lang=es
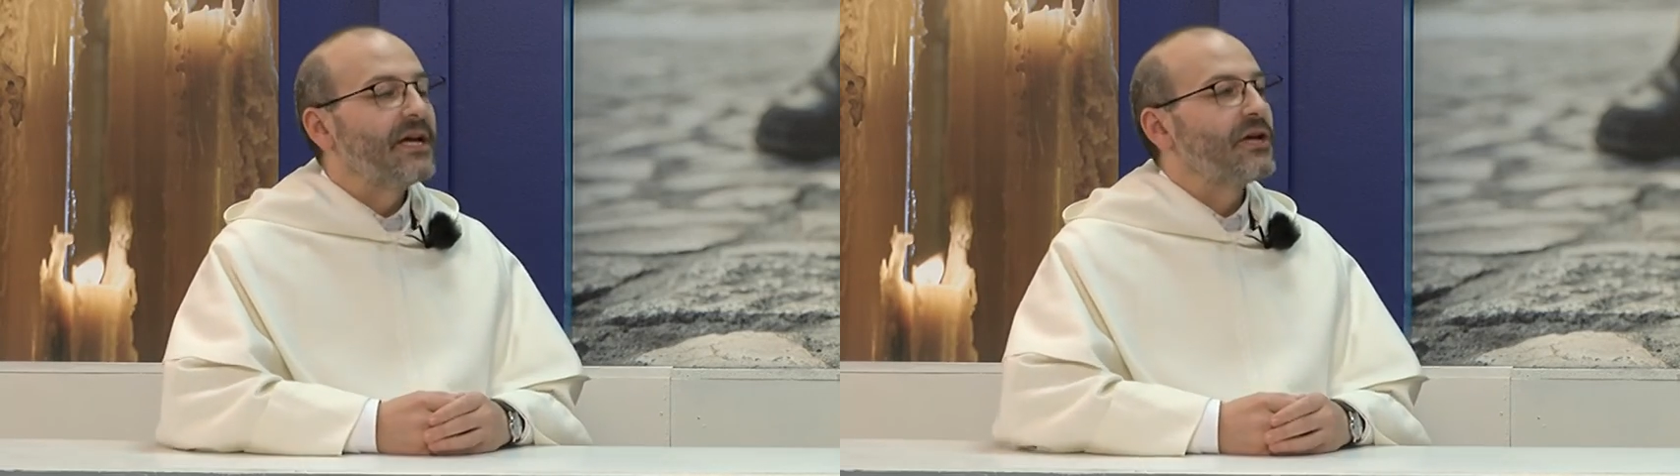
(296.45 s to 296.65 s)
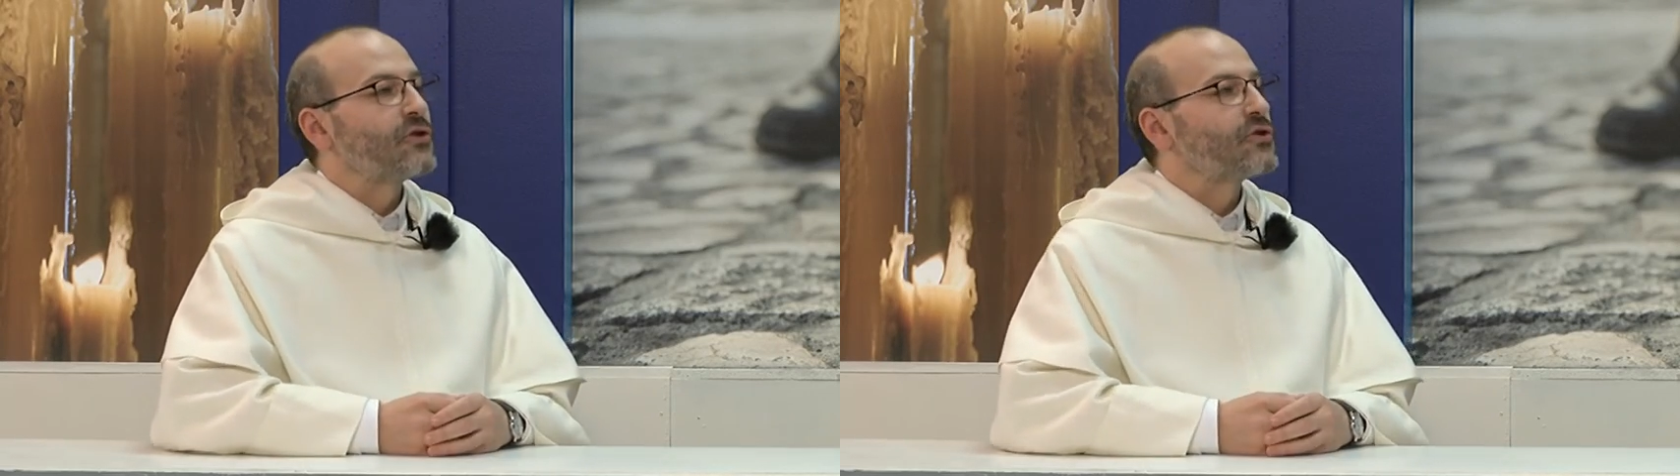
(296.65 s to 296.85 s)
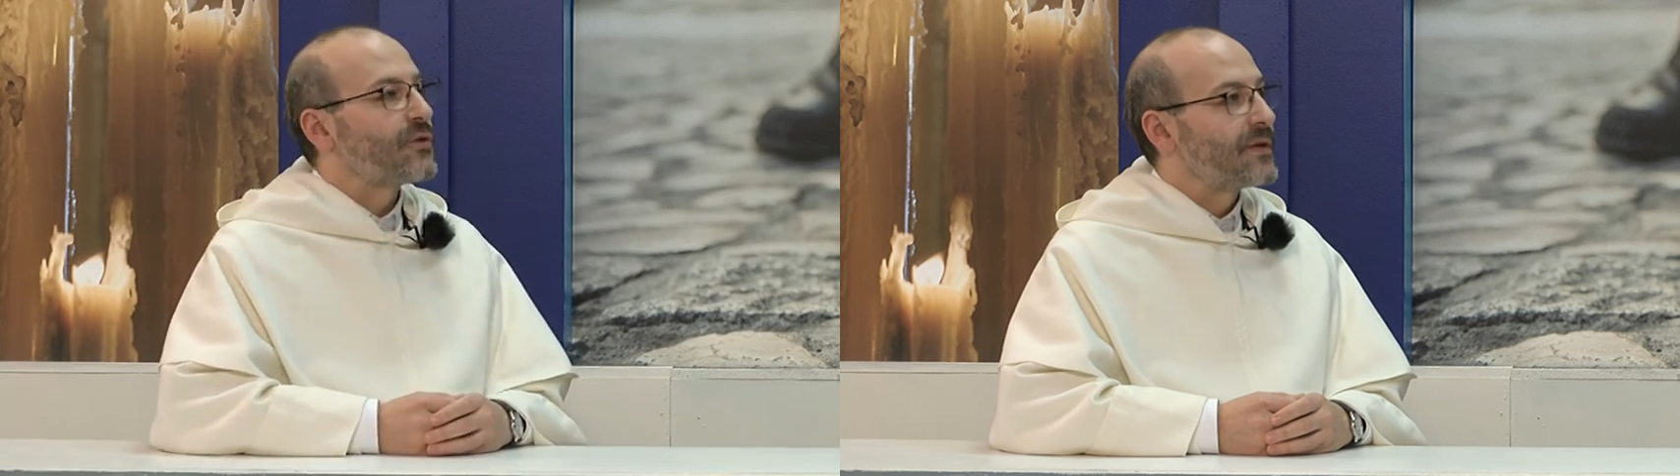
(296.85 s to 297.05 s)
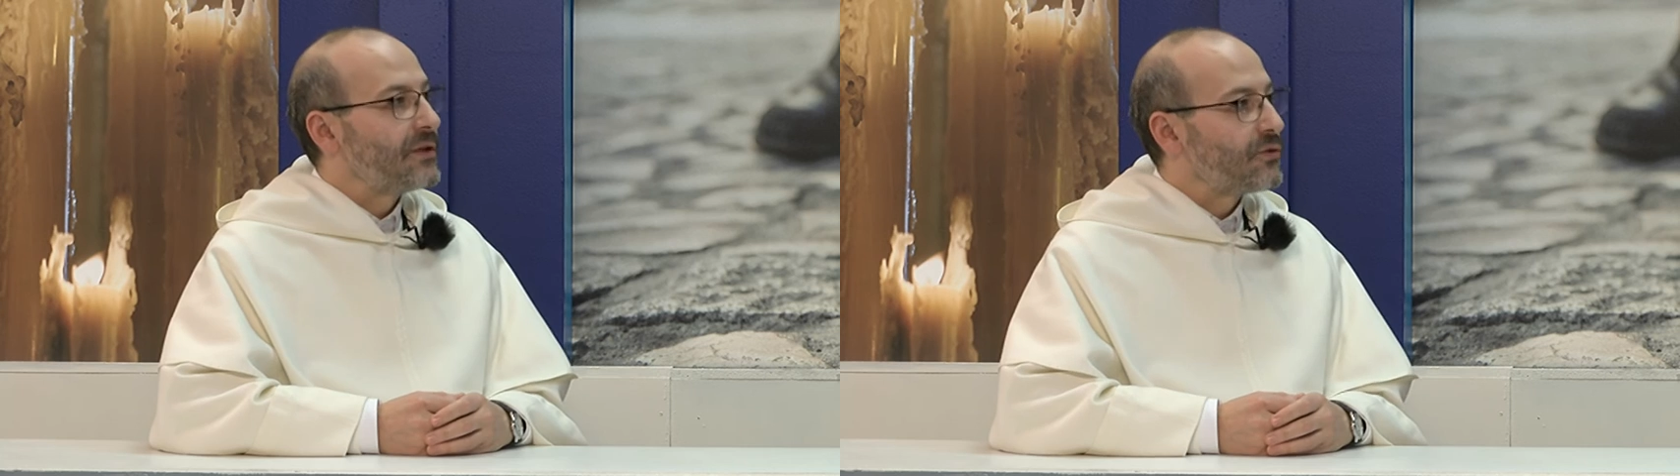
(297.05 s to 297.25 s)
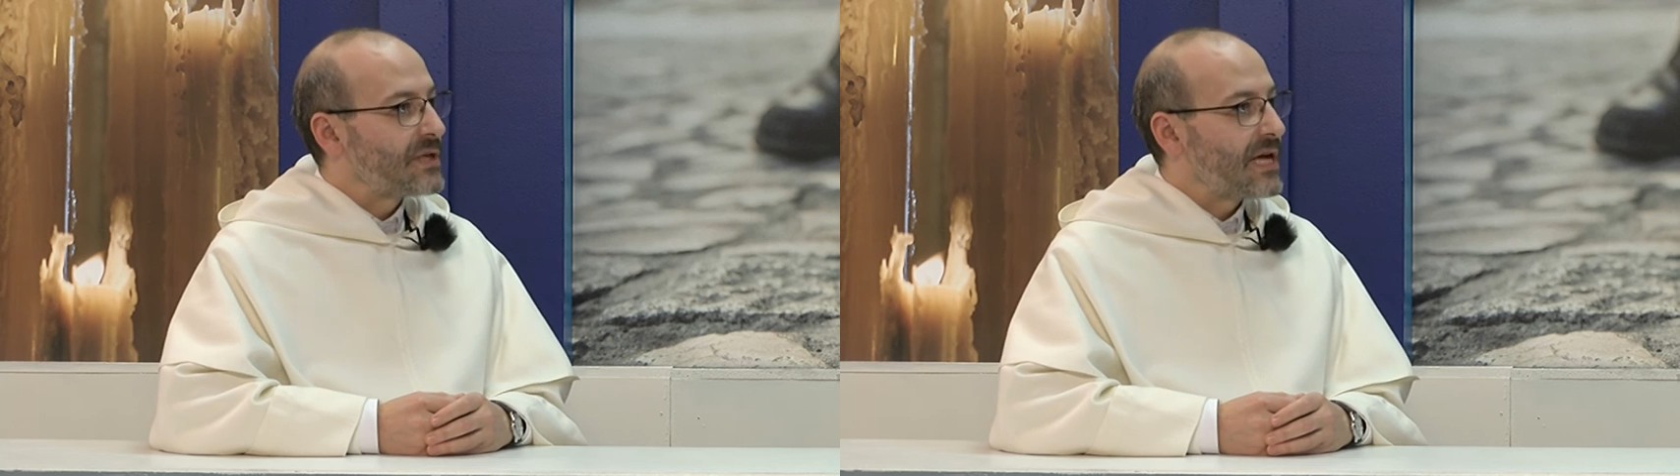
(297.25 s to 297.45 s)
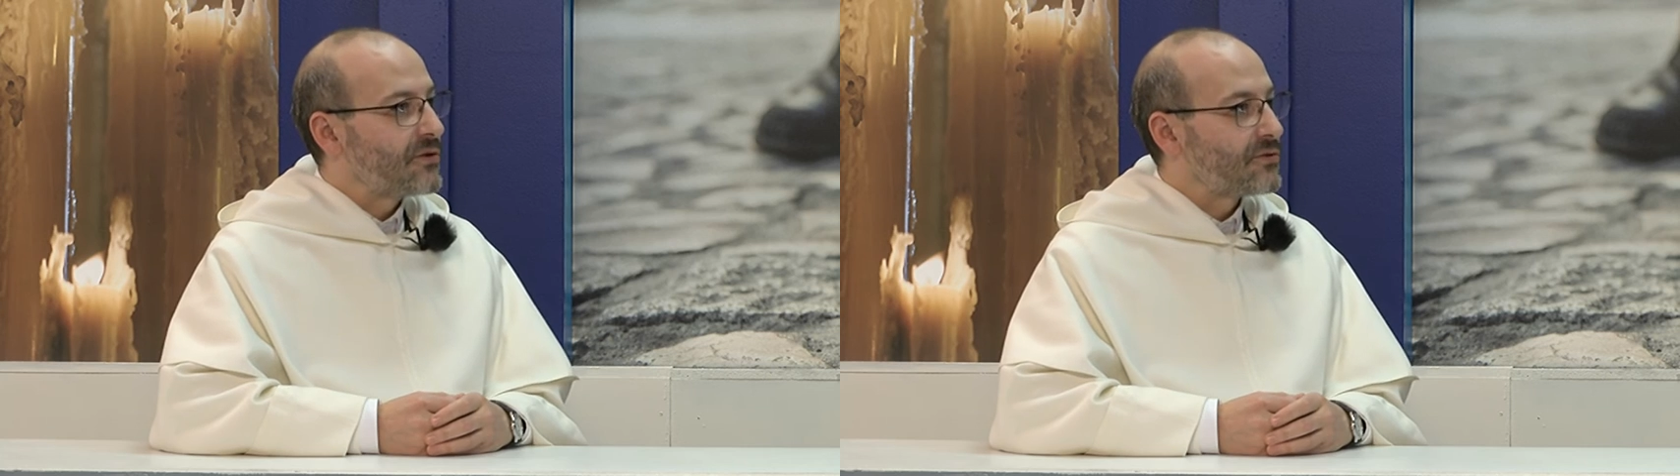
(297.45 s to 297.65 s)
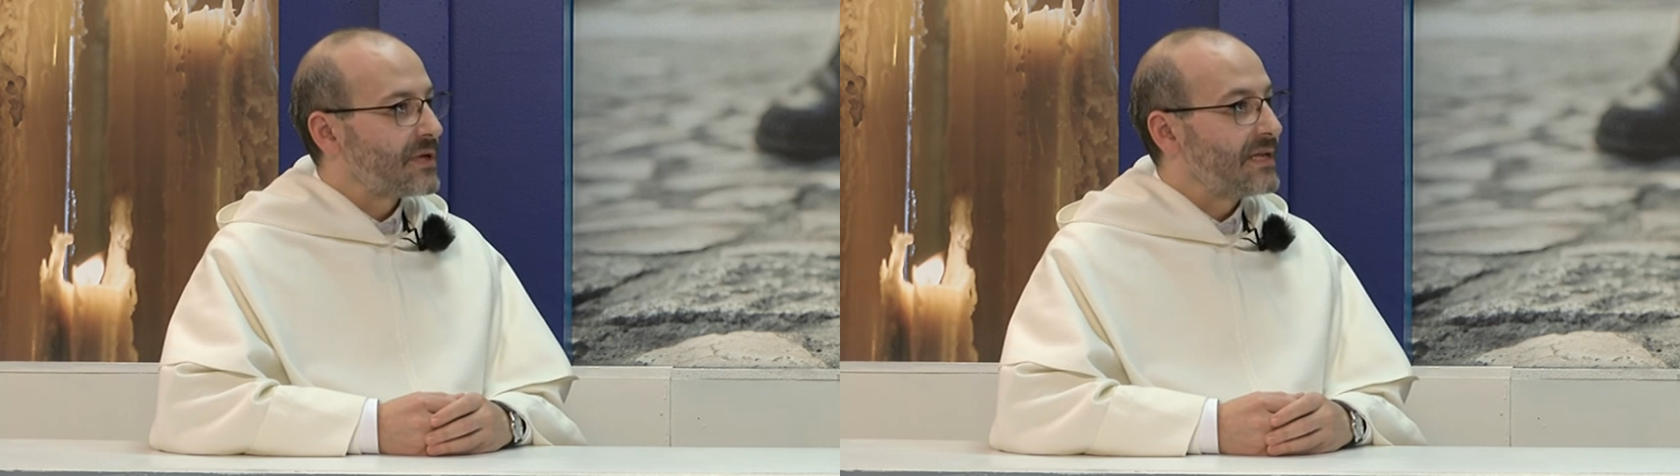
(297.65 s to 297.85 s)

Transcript: esos 800 años.